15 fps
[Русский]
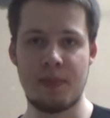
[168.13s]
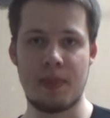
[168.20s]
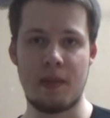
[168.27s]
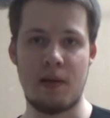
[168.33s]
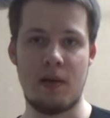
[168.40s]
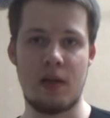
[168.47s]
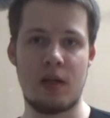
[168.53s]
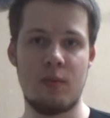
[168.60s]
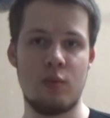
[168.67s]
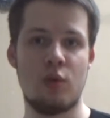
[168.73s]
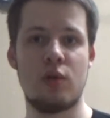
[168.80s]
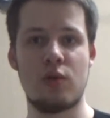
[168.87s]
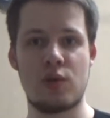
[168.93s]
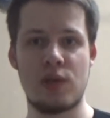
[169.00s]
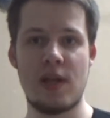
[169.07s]
рекомендую
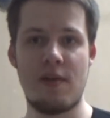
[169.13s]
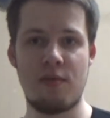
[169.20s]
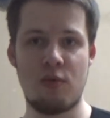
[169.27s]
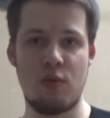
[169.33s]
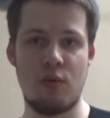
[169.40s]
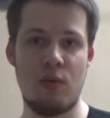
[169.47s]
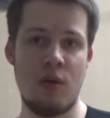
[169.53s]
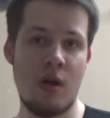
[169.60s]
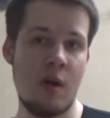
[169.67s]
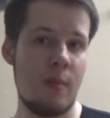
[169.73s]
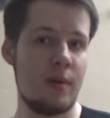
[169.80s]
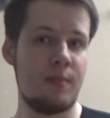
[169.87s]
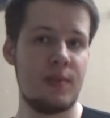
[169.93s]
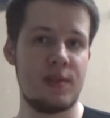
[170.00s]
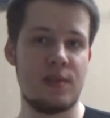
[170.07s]
эту ставку.
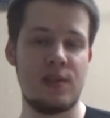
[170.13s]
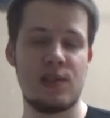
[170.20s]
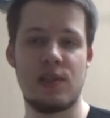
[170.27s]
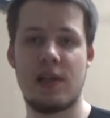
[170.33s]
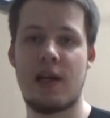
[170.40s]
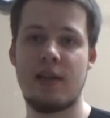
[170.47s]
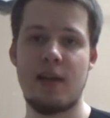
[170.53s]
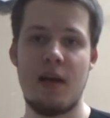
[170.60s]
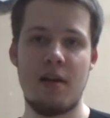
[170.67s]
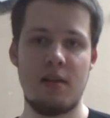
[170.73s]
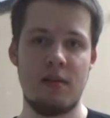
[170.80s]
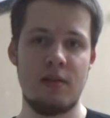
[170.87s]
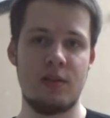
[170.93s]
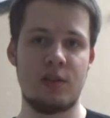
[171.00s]
Подписывайтесь на канал,